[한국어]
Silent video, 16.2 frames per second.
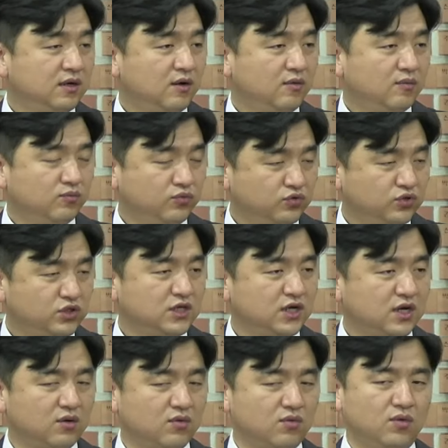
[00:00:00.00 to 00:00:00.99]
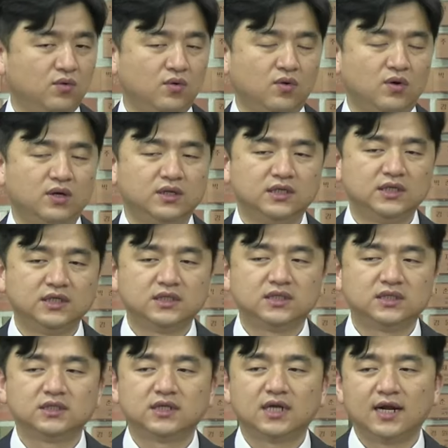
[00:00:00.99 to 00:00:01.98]
무시하고
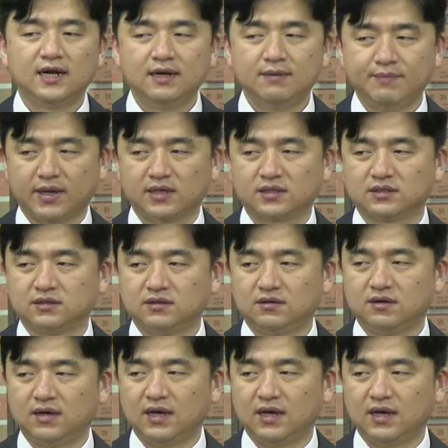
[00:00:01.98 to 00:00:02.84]
이스라엘 백성,